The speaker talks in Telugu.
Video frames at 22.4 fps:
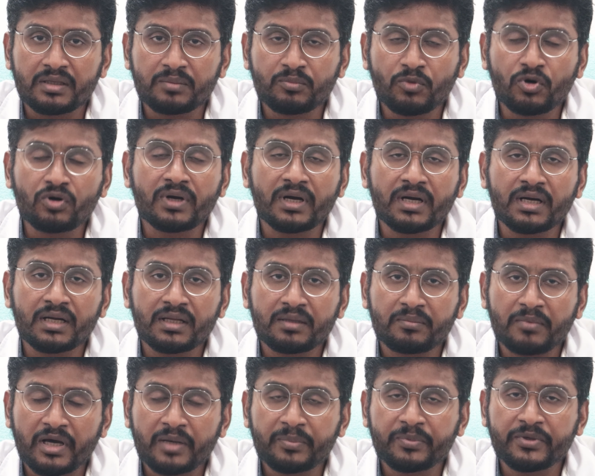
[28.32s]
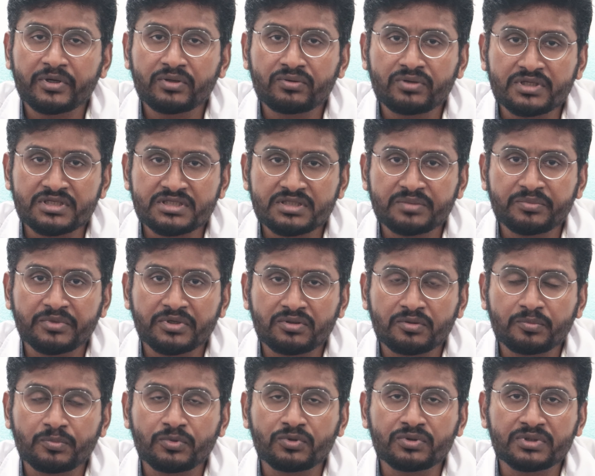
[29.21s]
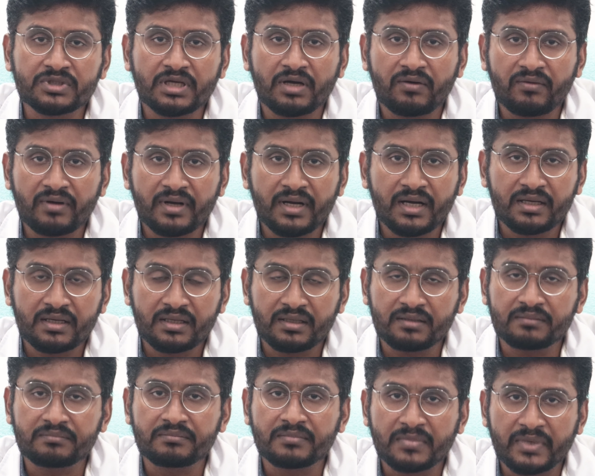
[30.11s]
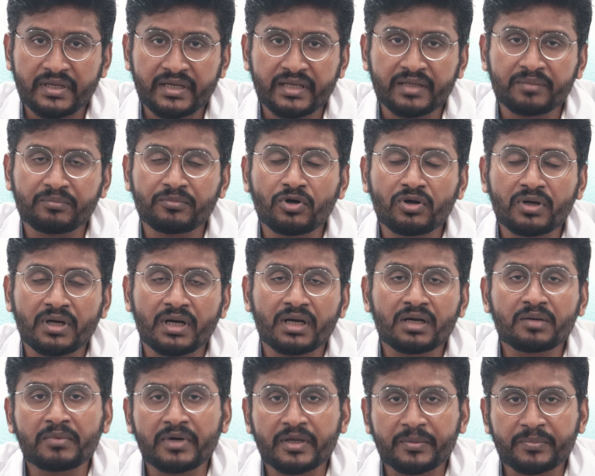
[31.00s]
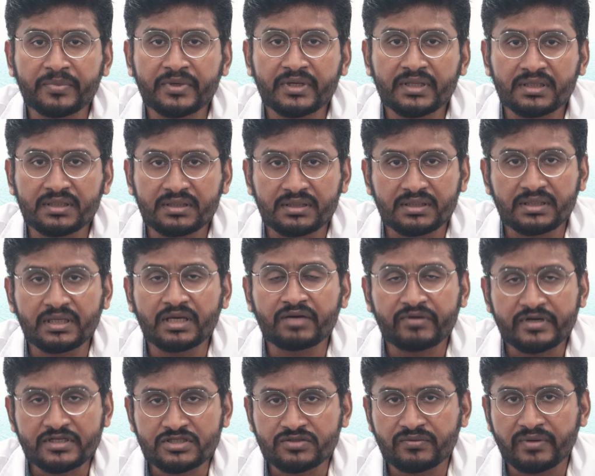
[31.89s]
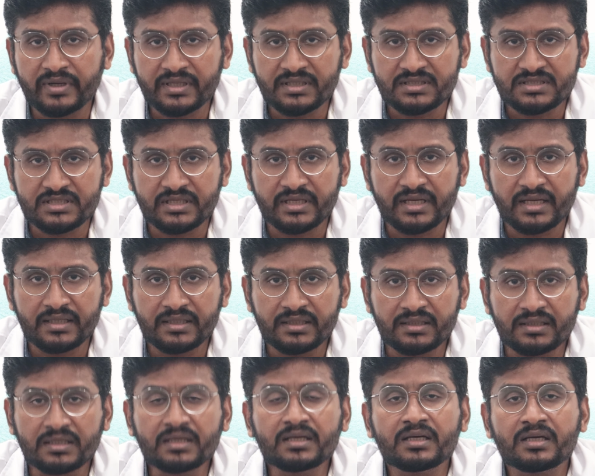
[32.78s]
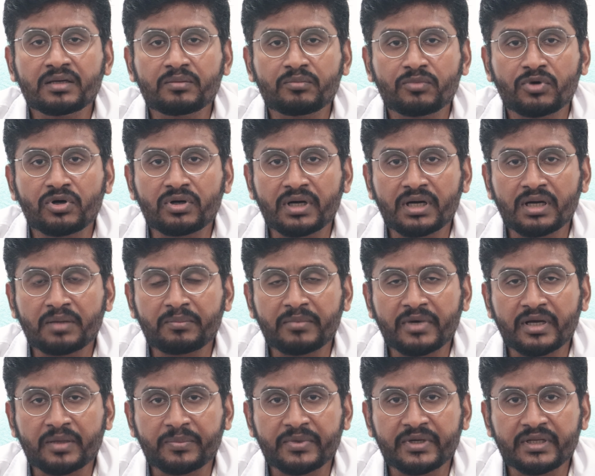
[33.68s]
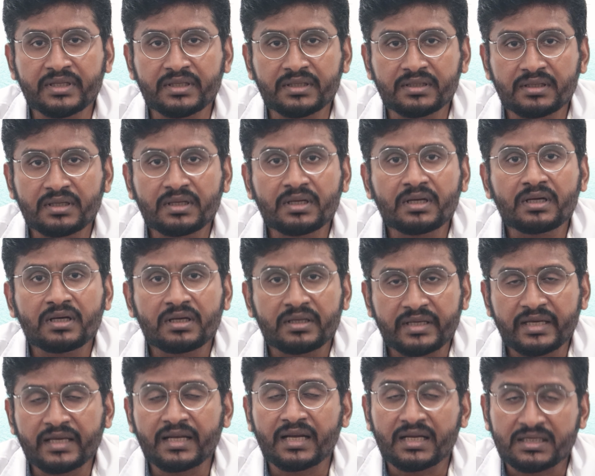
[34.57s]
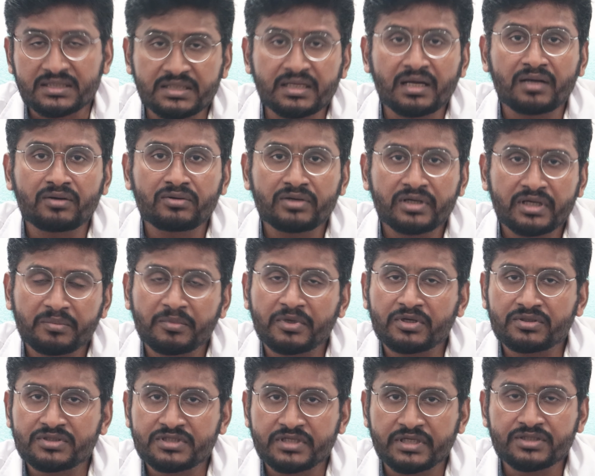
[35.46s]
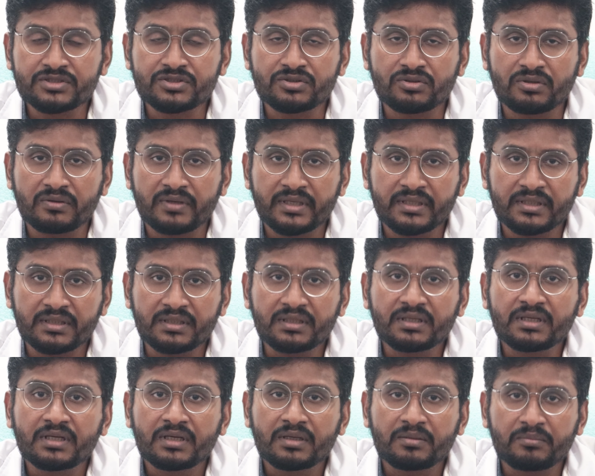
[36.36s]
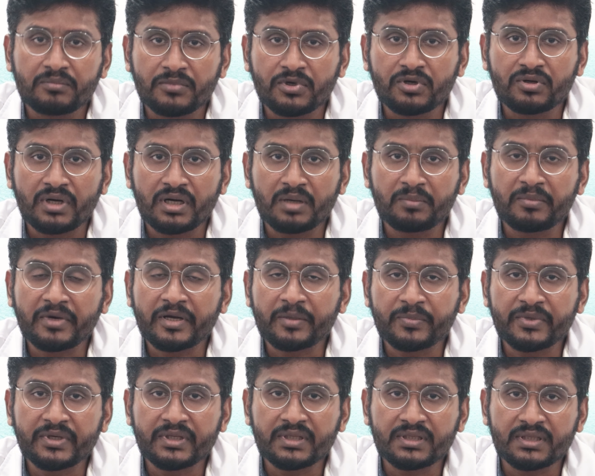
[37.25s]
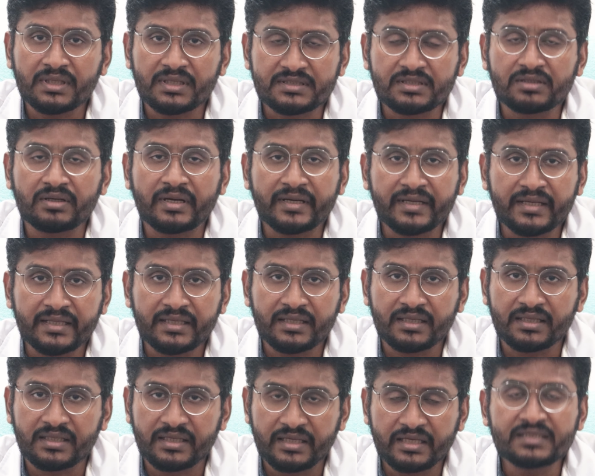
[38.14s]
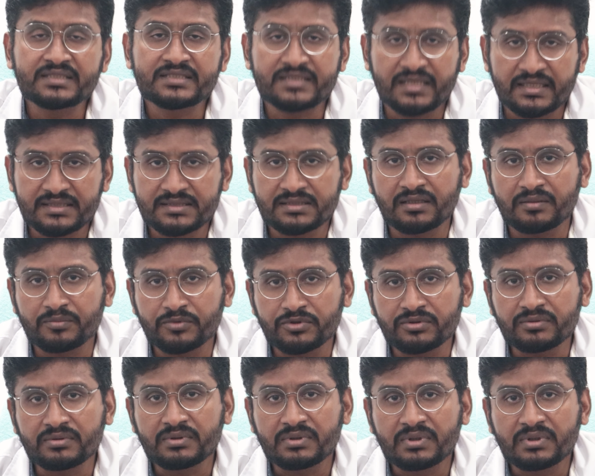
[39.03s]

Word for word: ఈ మోకాళ్ళ మార్పిడి గురించి మీకు పూర్తి అవగాహన అంటే మోకాళ్ళు మార్పిడి ఏ వయసు వారికి చేయాలి మోకాళ్ళ మార్పిడి ఏ లక్షణాలు ఉంటే మనం చేయించుకోవాలి మోకాళ్ళ మార్పిడి అసలు అంటే ఏం చేస్తాము